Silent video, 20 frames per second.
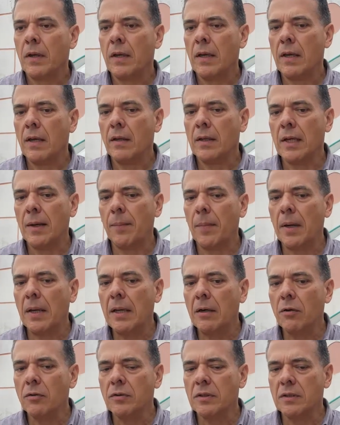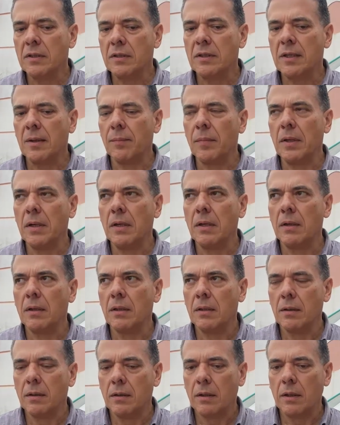Y está más de los 60
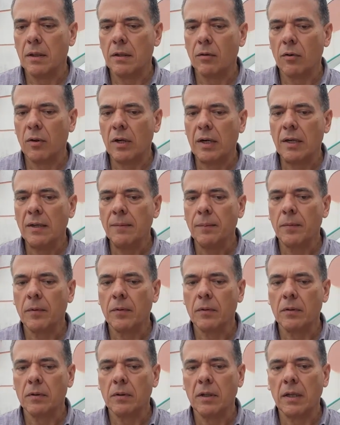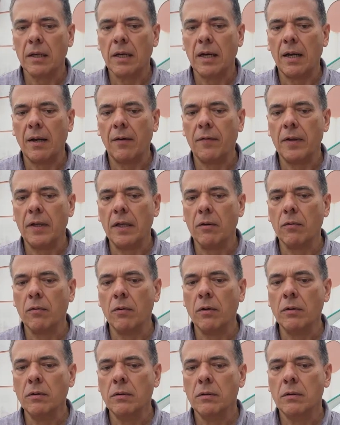mil eh, dólares por eh, cada
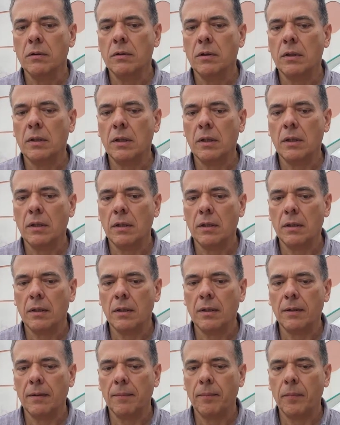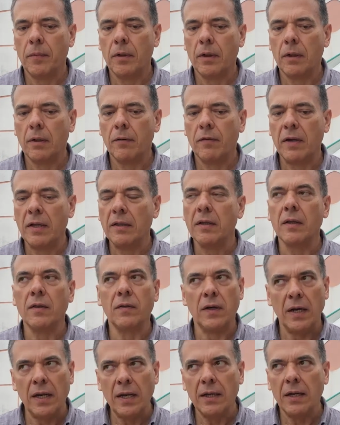vehículo y
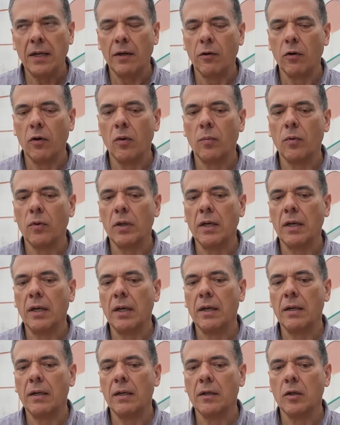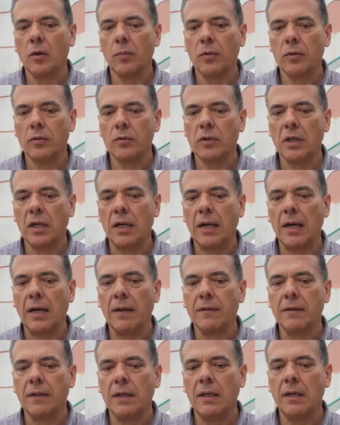23 eh, adquirió, como dije, en esta oportunidad la
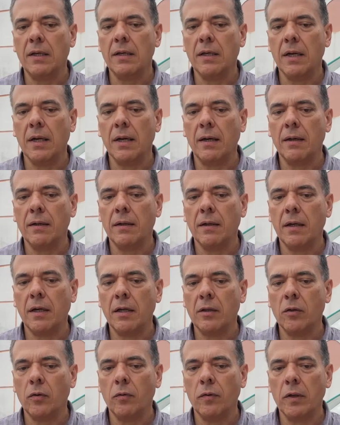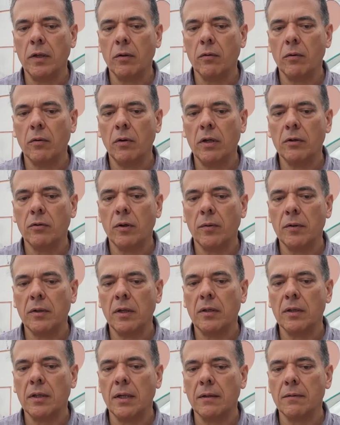ANDE y ya estos vehículos actualmente
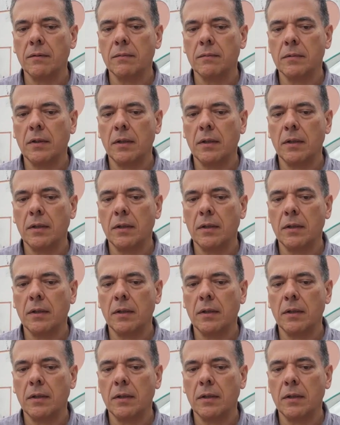están